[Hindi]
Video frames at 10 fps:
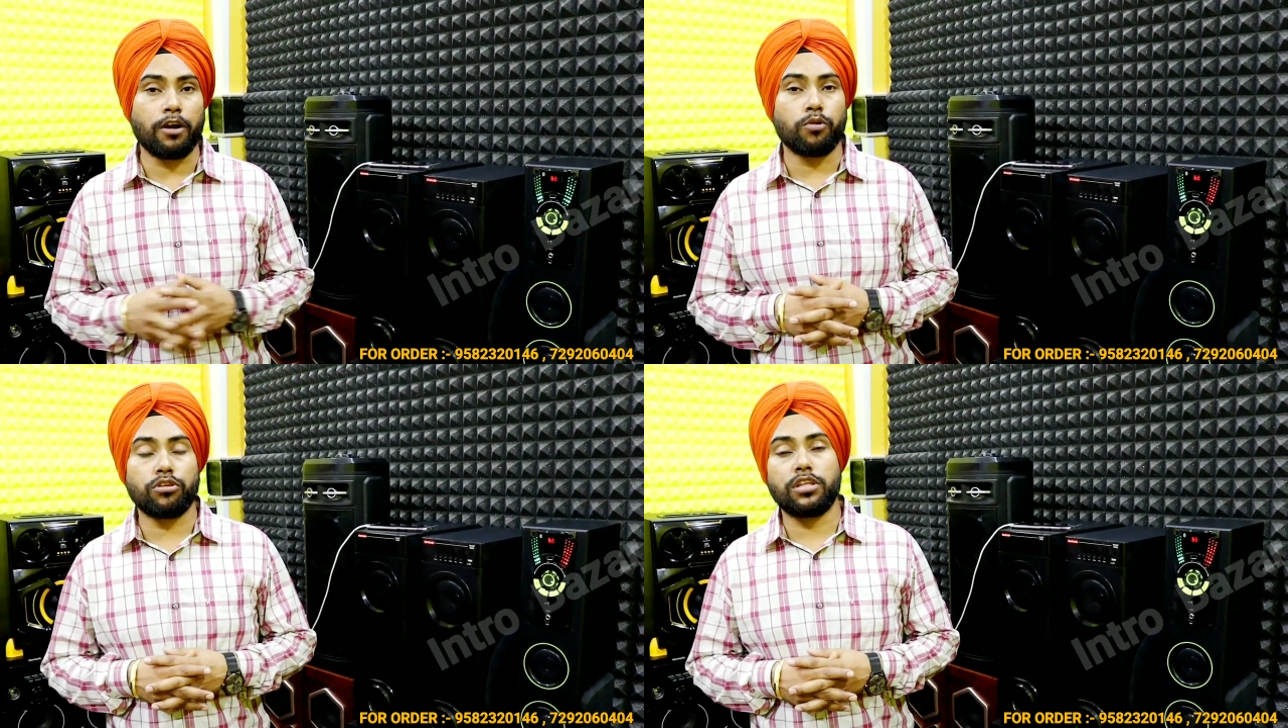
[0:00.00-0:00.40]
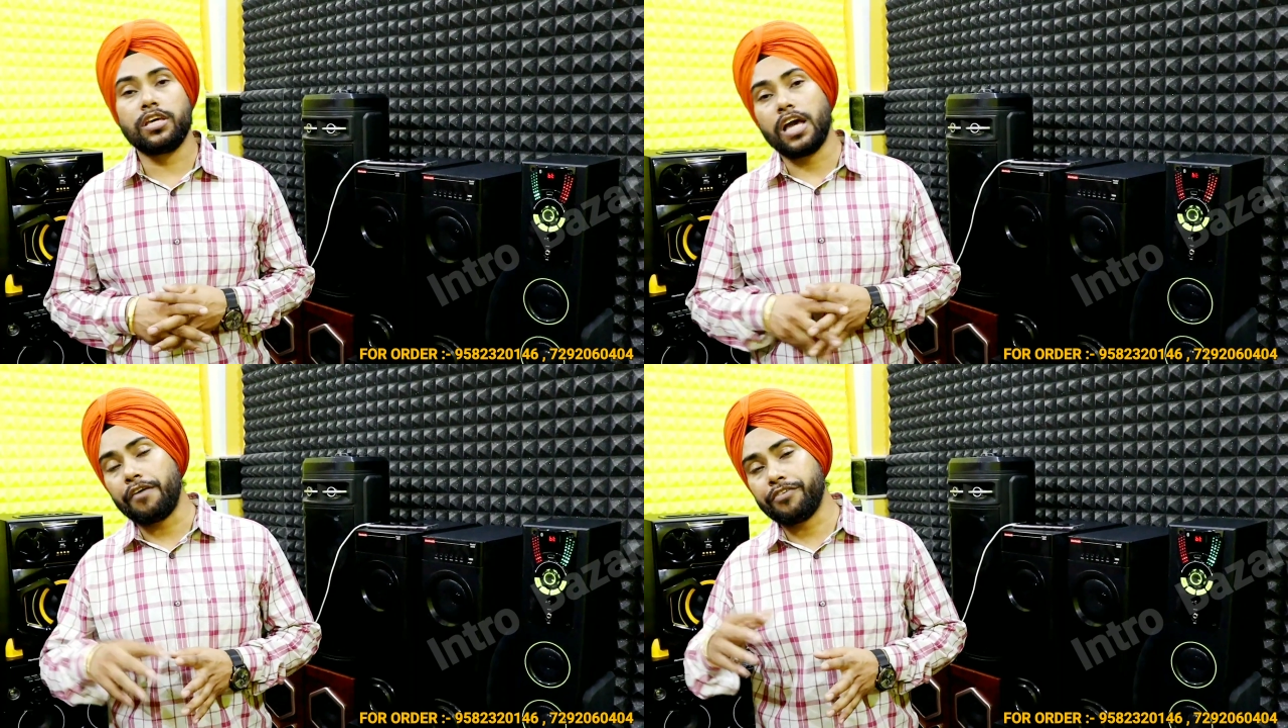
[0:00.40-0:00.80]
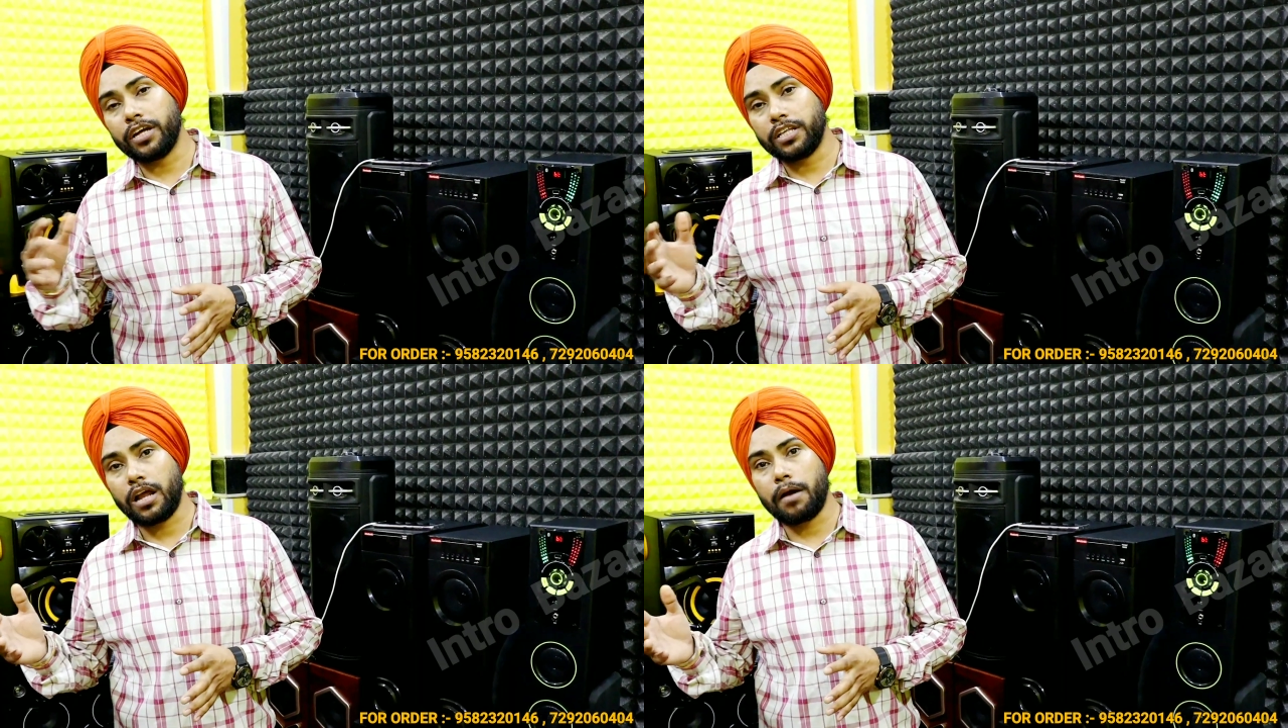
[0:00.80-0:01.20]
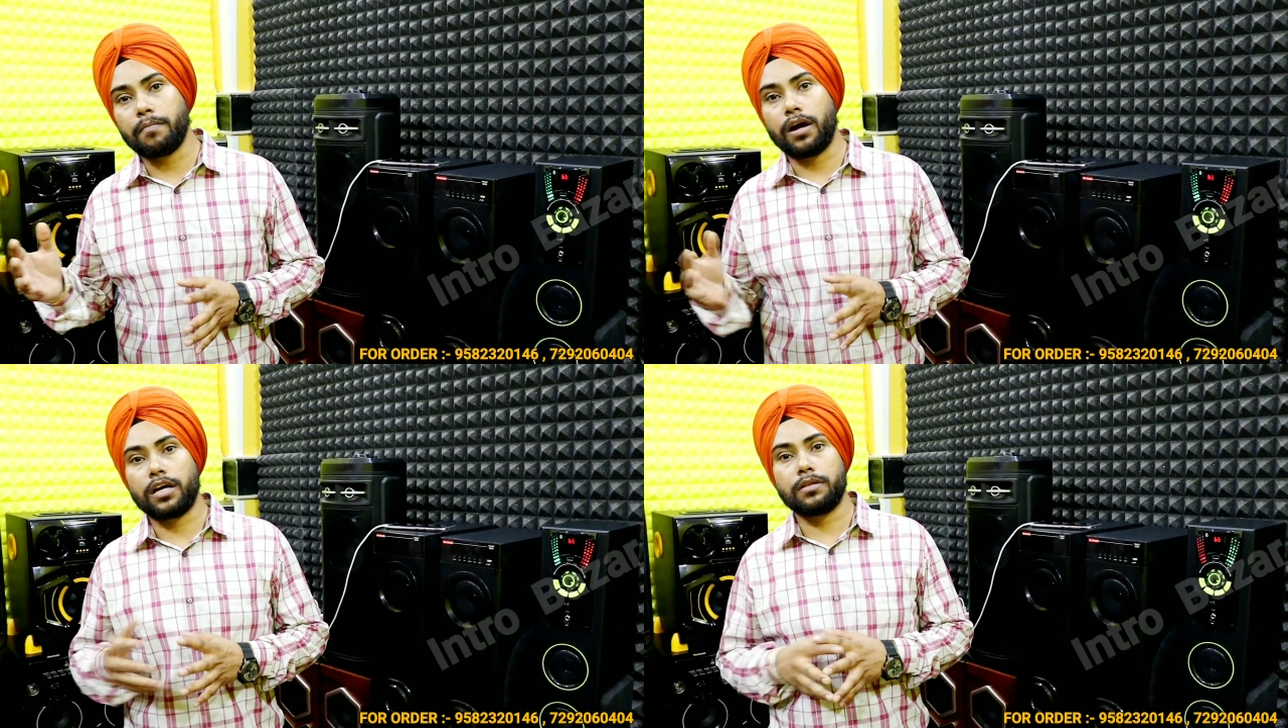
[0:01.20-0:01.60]
मैगनेट होती थी यहाँ फिर अदर
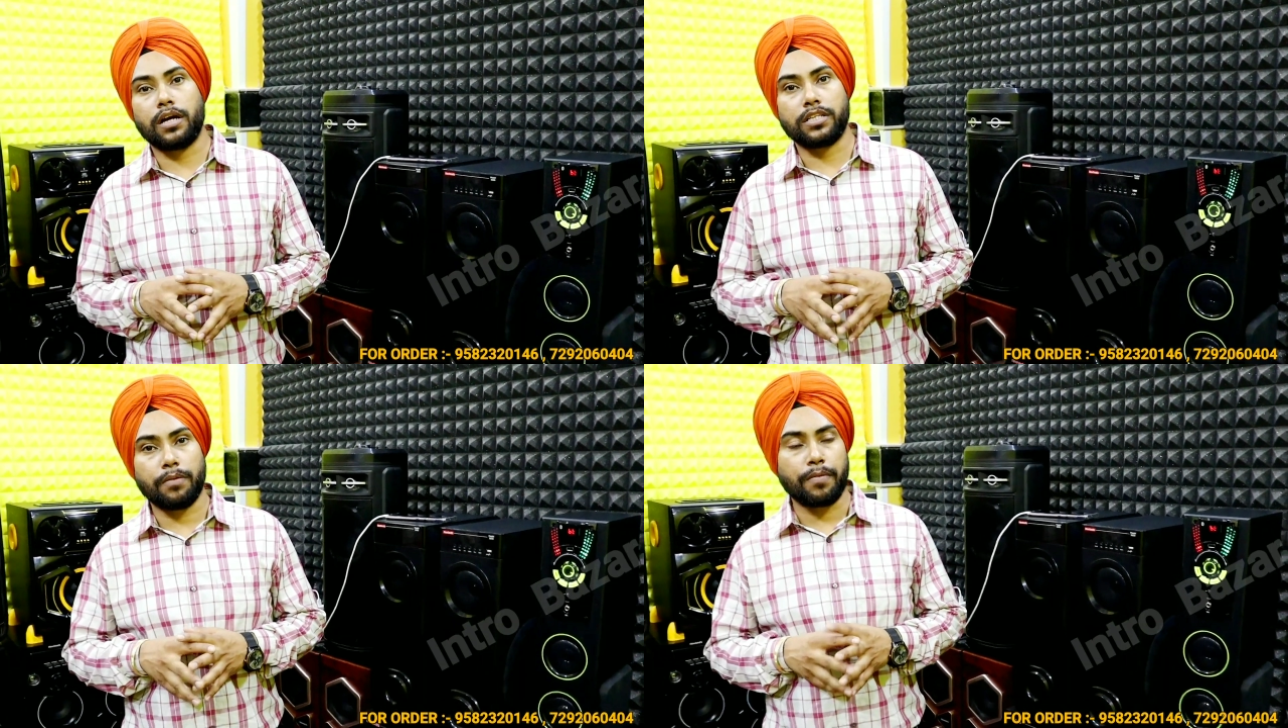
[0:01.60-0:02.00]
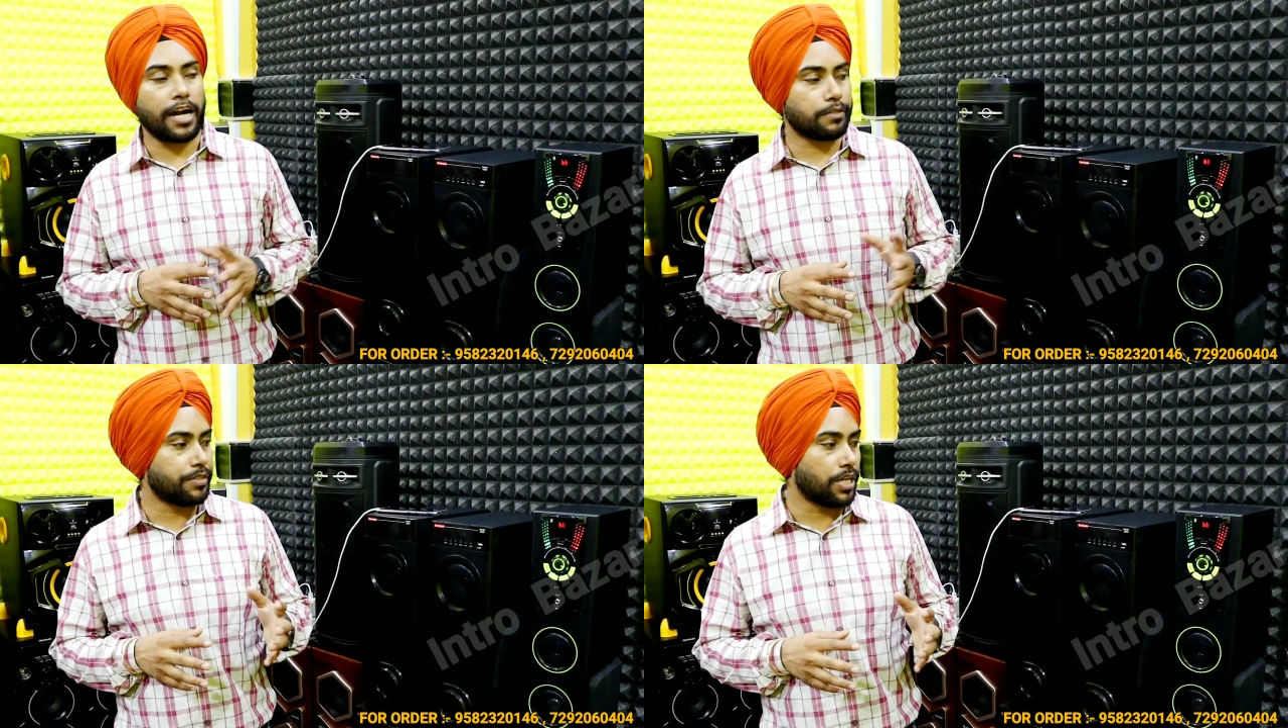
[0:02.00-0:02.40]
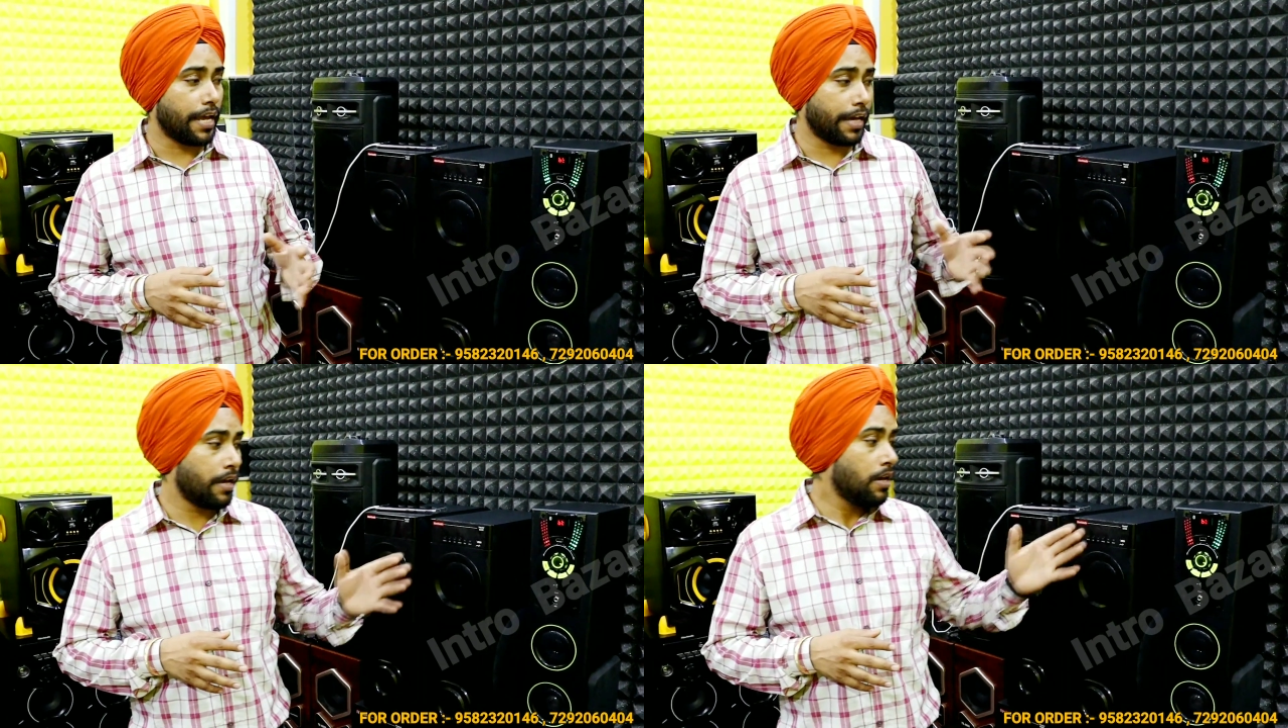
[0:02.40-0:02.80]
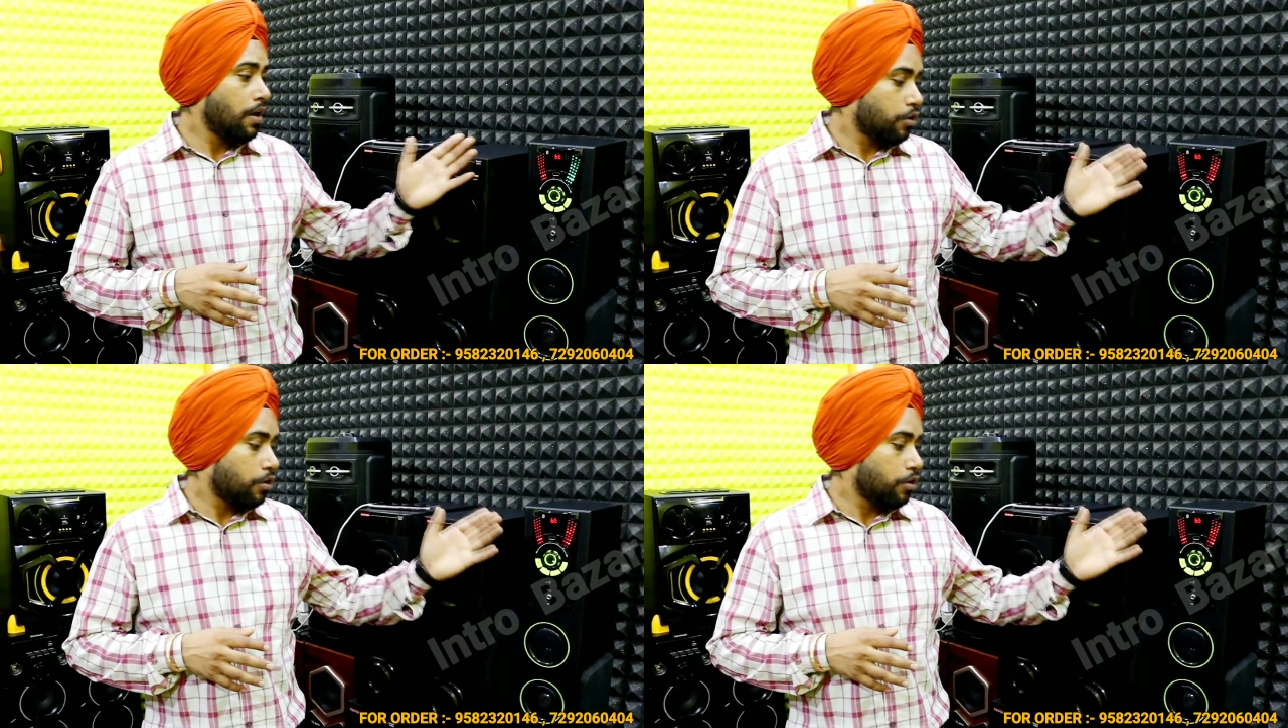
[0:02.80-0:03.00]
अगर अदर ब्रांड्स में जाएंगे